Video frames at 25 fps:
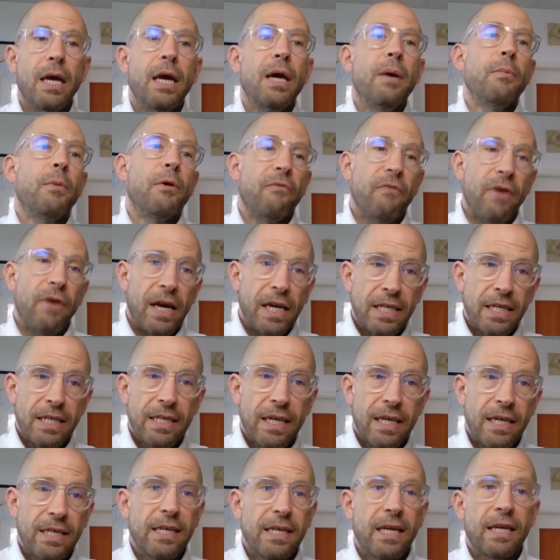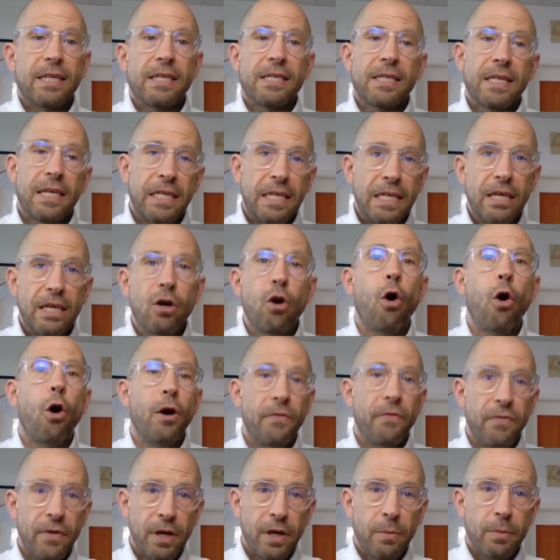Man weiß, dass da das Knie
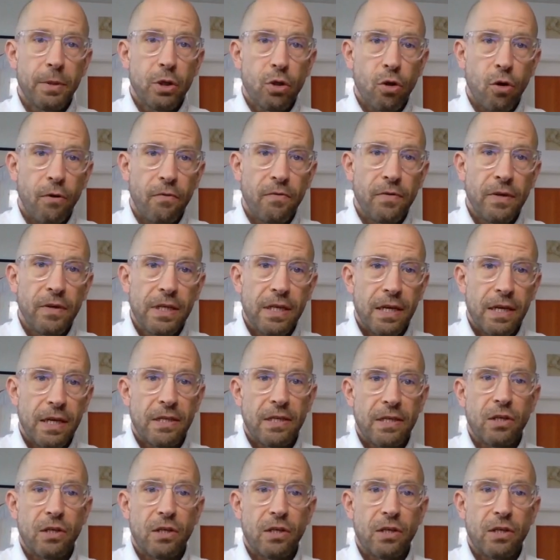häufiger betroffen ist als